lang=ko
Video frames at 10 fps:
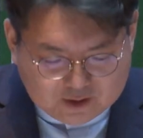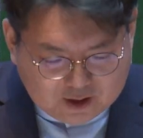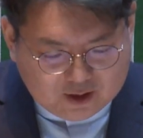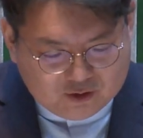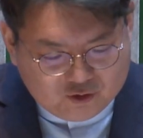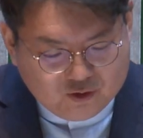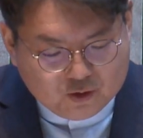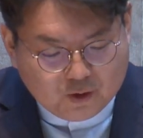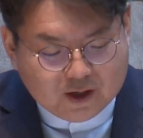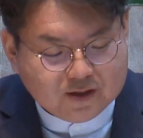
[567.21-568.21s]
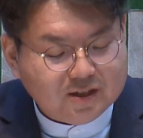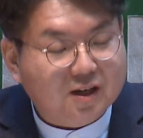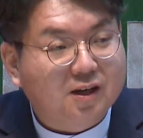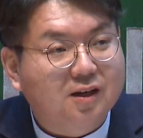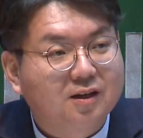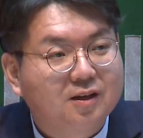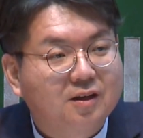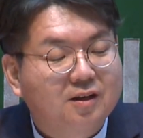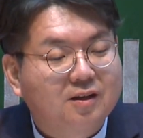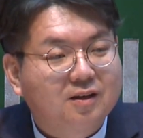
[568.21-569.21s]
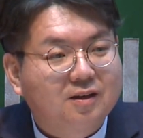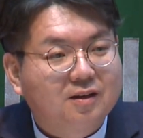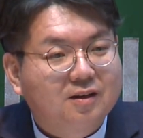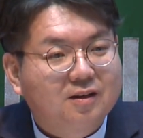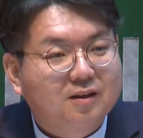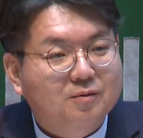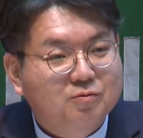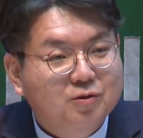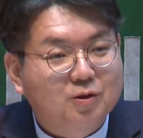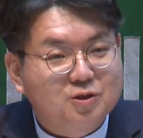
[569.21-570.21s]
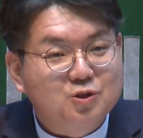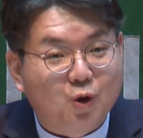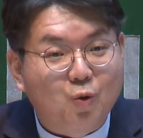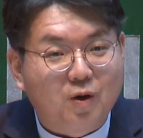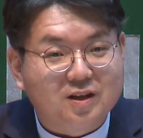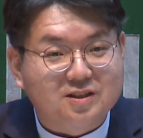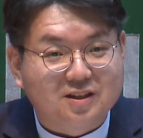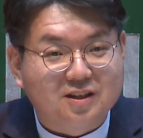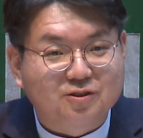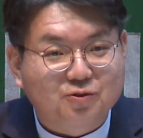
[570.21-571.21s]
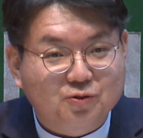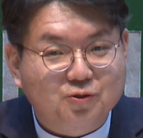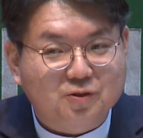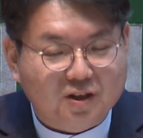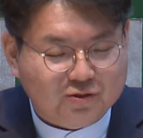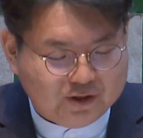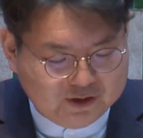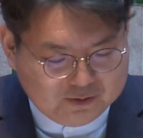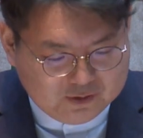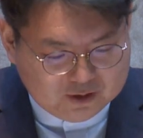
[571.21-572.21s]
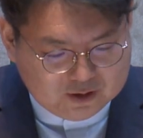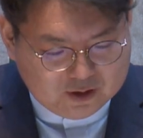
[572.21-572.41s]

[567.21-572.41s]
네, 순종하는 자가 무너진 여호와의 재단을 수축할 수 있습니다.